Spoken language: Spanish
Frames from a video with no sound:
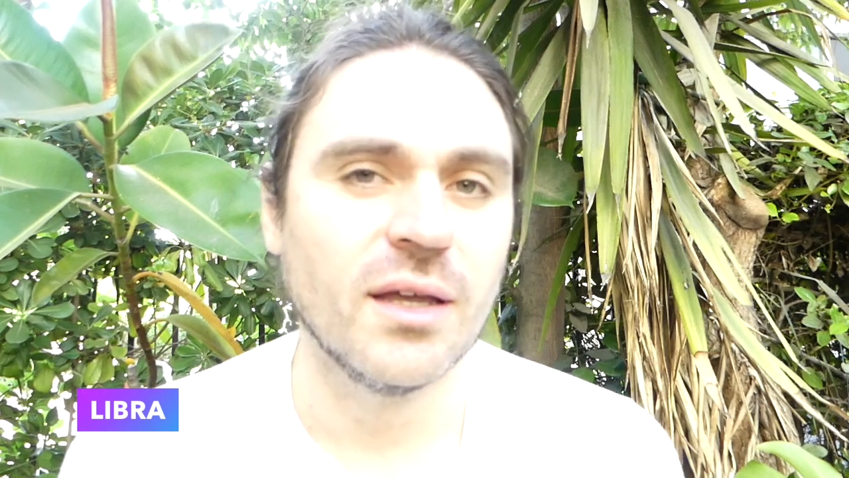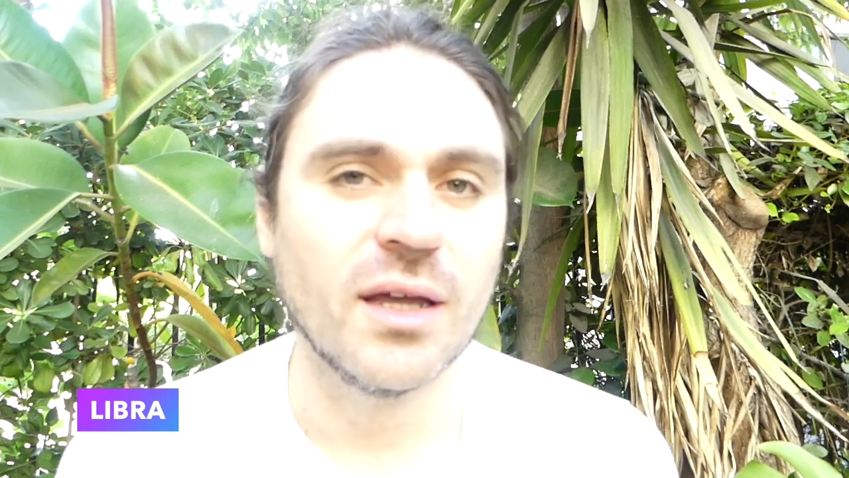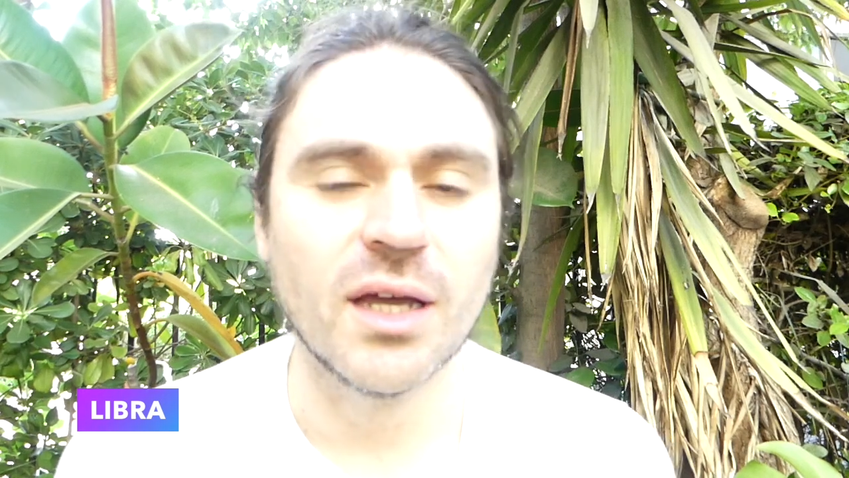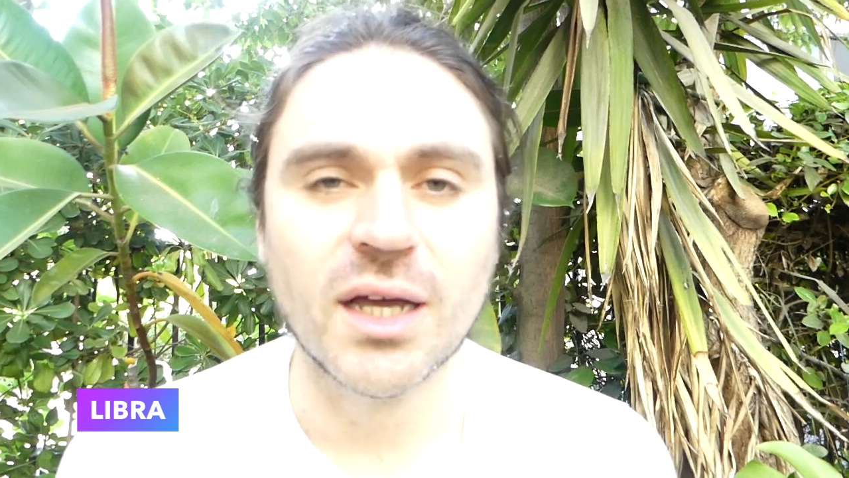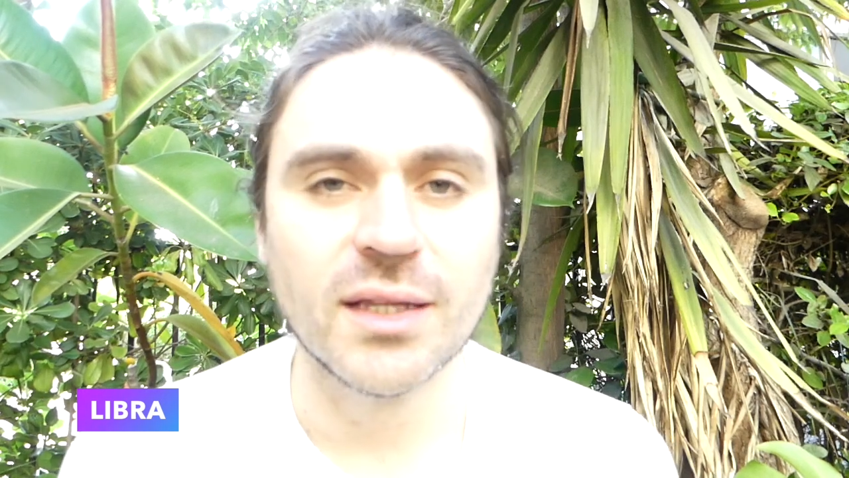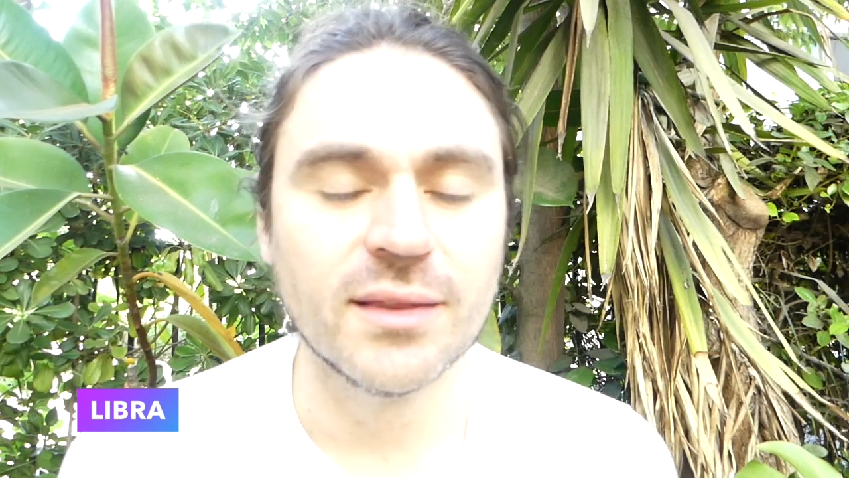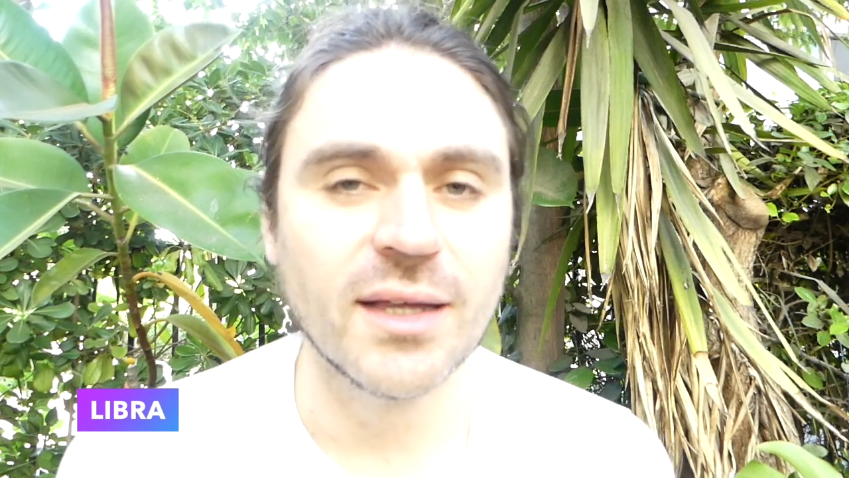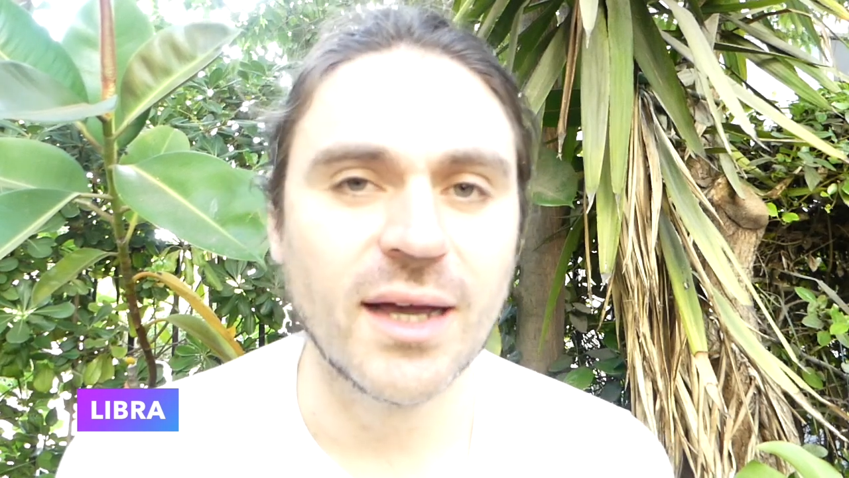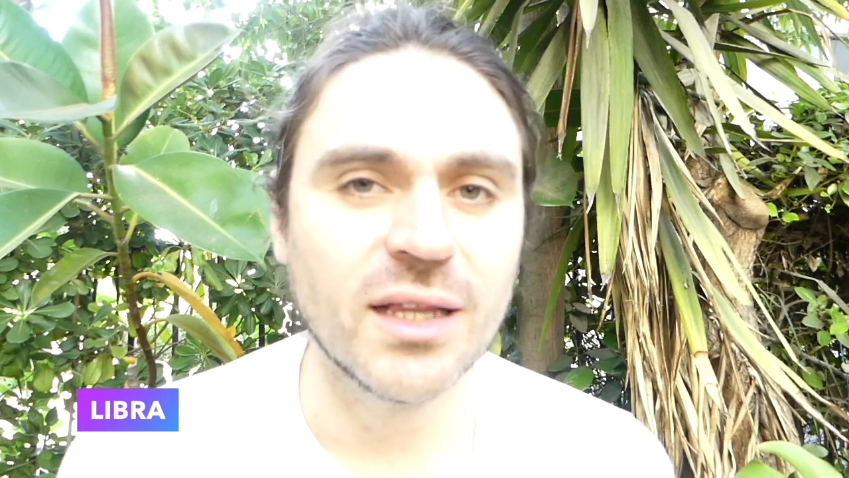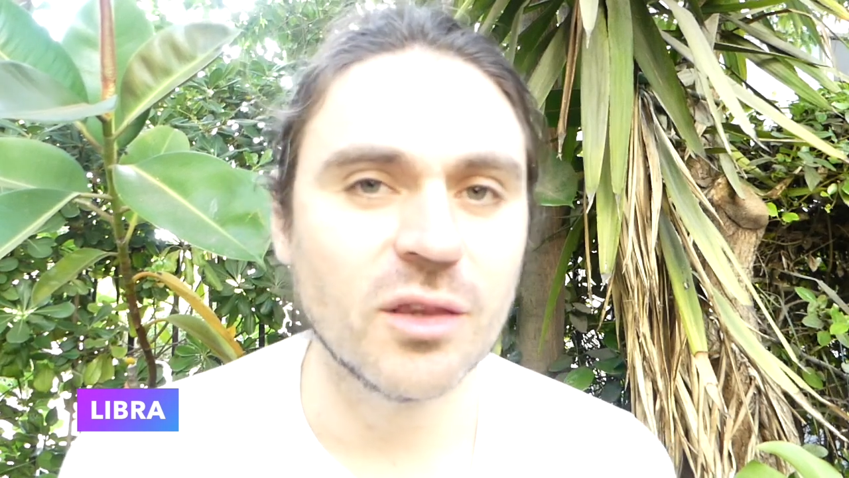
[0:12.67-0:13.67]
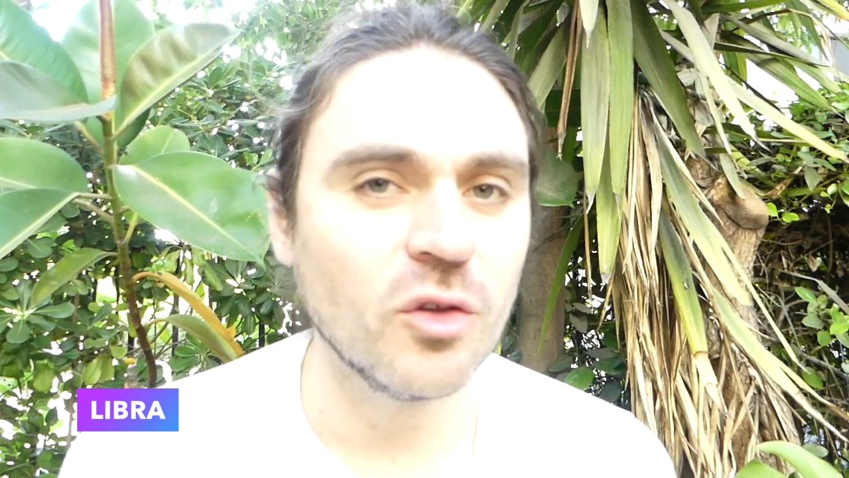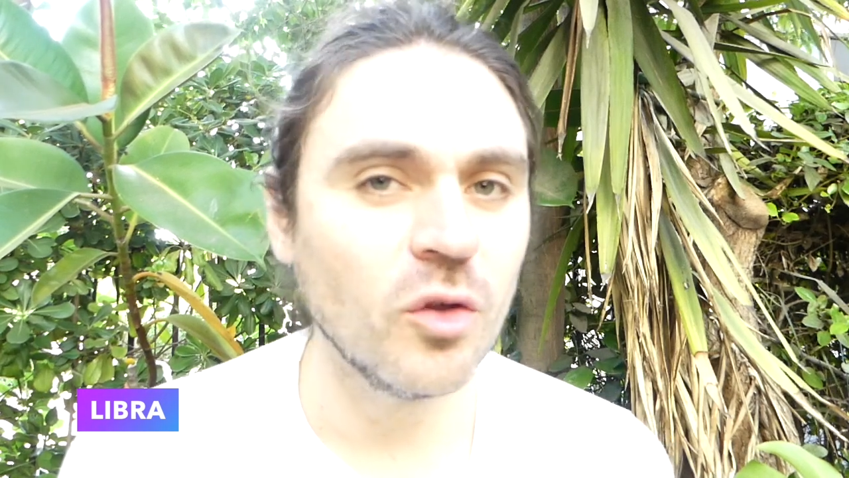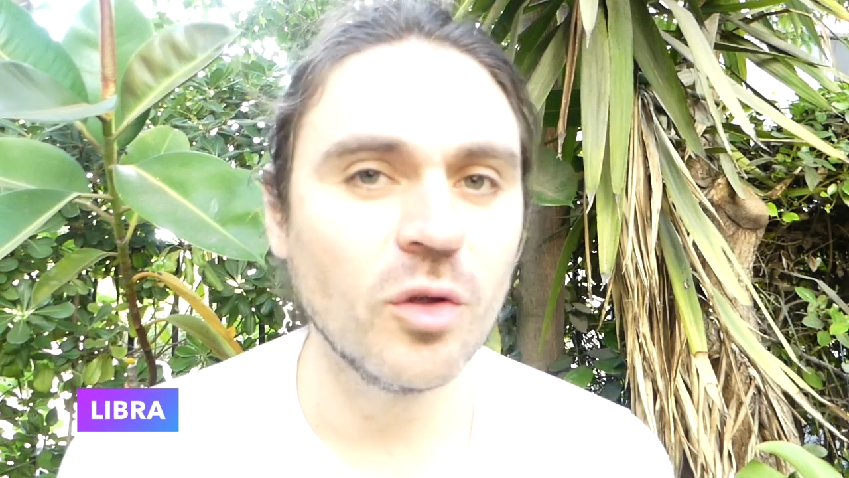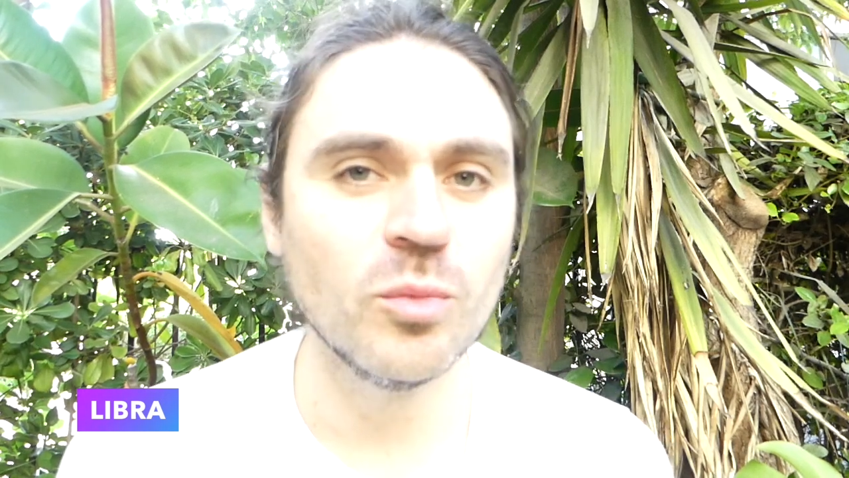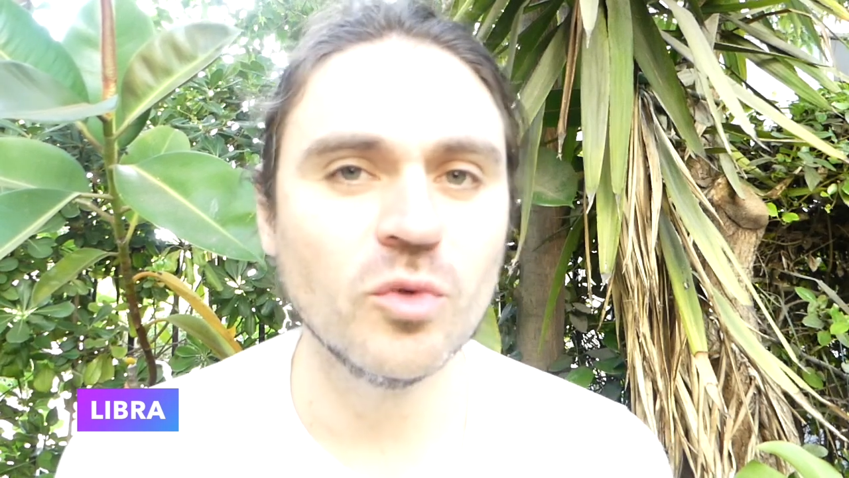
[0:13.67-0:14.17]
encanta a
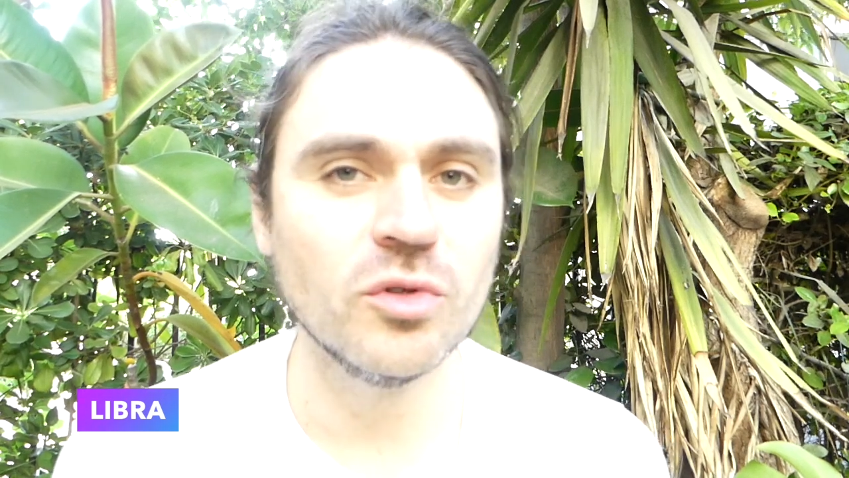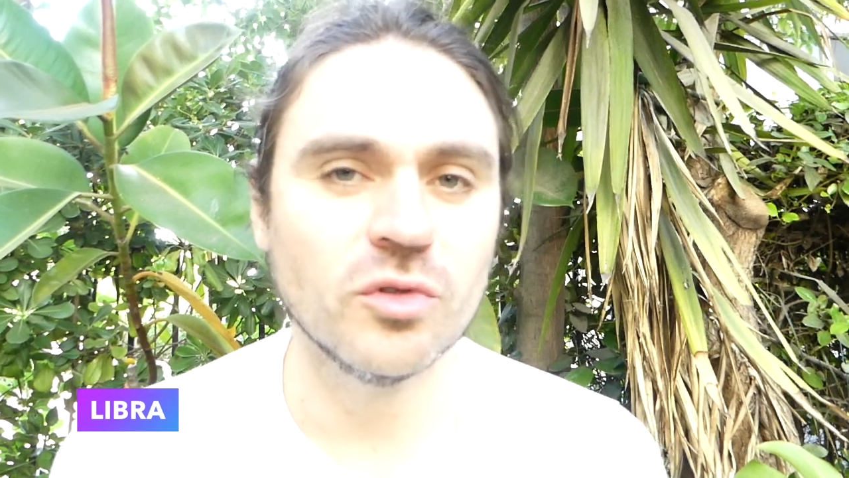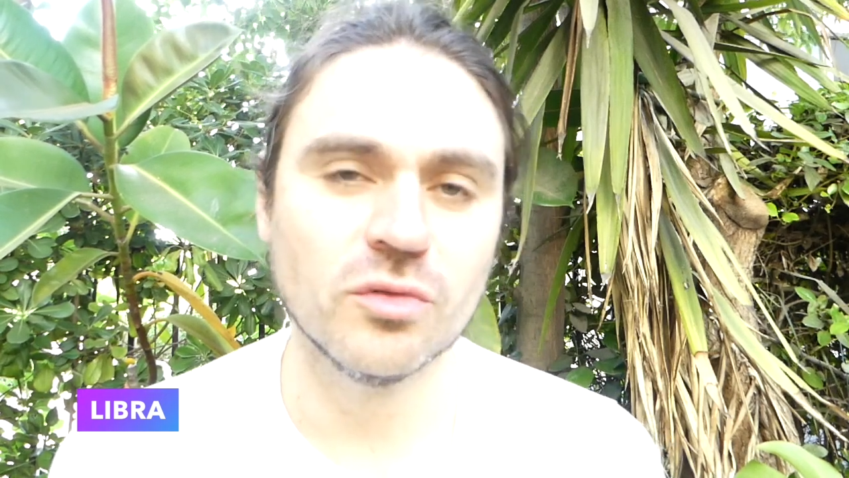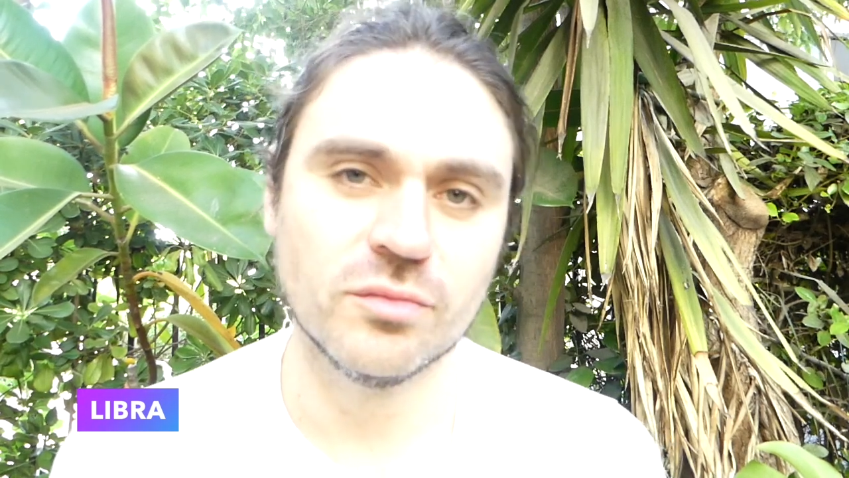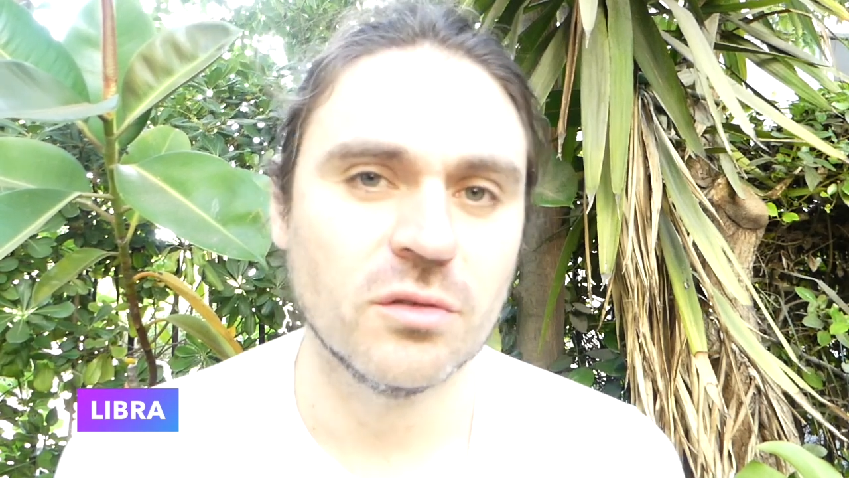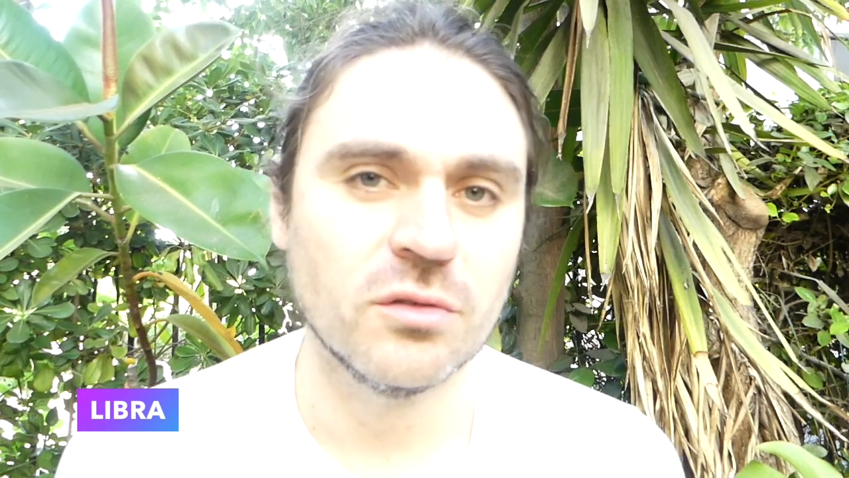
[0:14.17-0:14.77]
todo el mundo